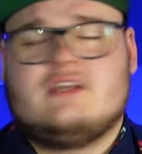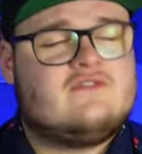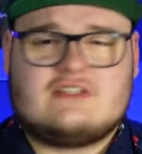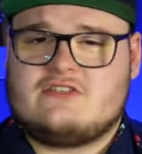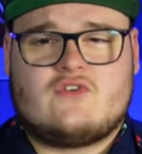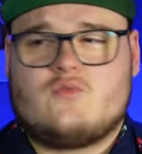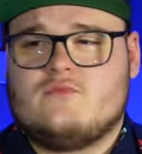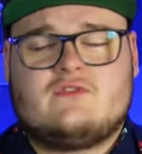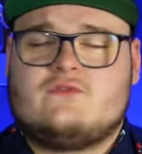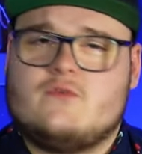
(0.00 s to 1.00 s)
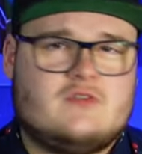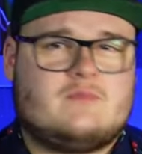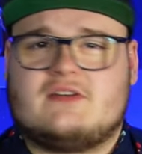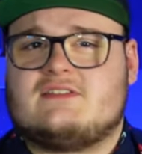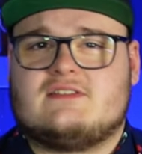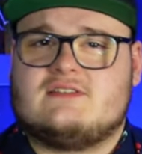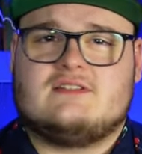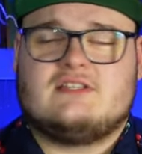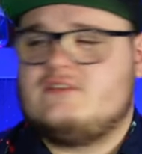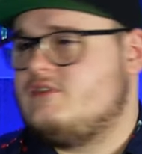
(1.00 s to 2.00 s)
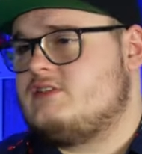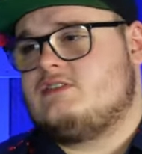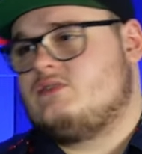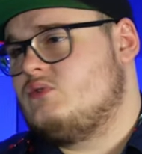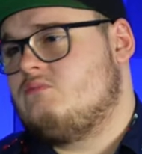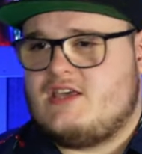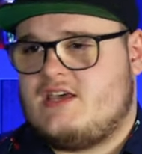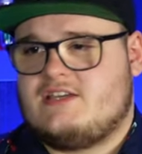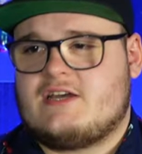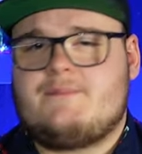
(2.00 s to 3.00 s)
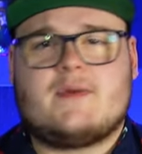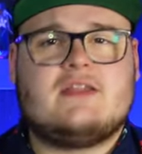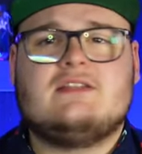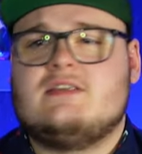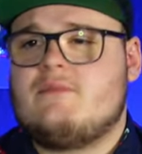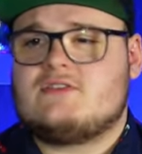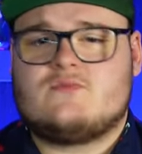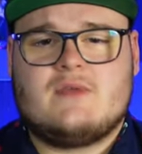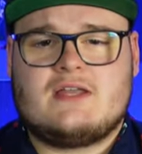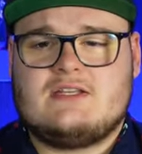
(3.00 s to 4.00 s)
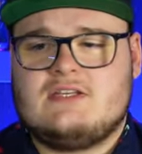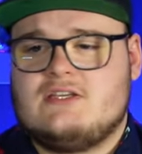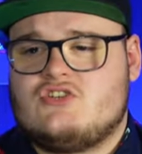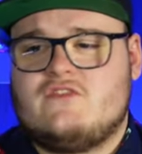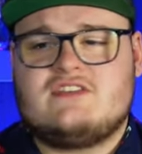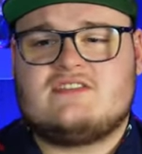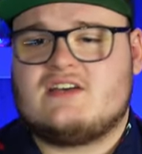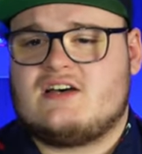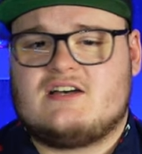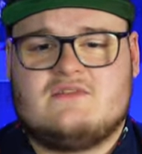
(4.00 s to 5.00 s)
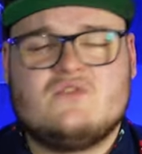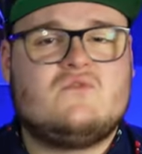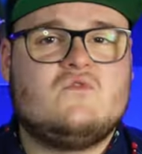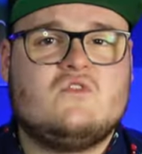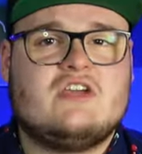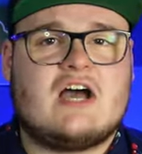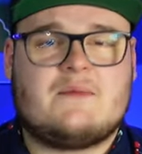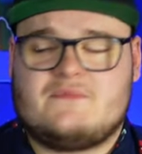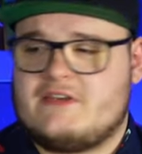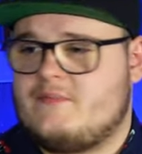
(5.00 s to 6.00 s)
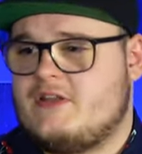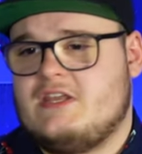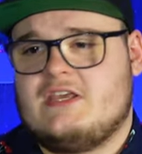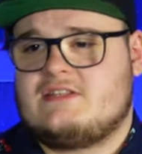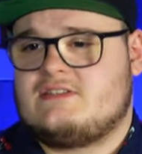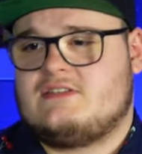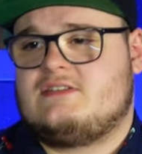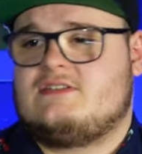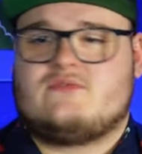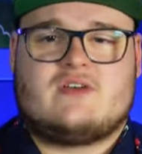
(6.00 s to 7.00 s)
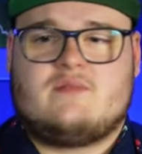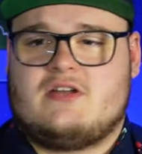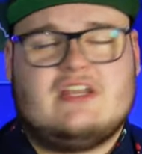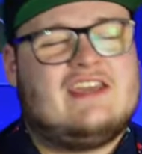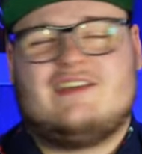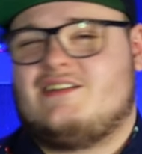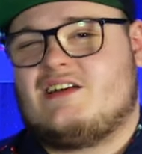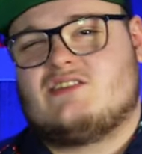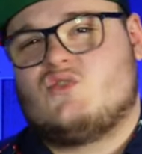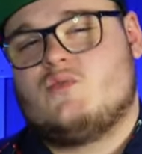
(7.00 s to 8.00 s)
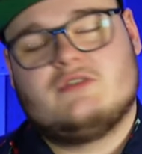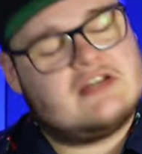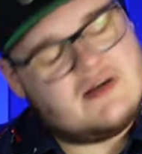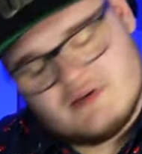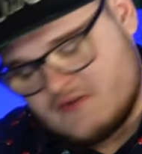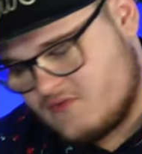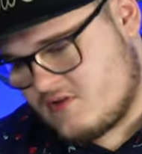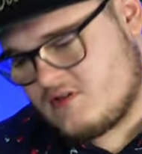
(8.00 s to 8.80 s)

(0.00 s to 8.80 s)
Ich weiß nicht warum, es, für mich passt das nicht. Irgendwie, das ist so. Ich habe bei denen immer so mehr die Geschwistergefühle gehabt, aber nee, jetzt ist es auf einmal, nee, ganz komisch, aber gut,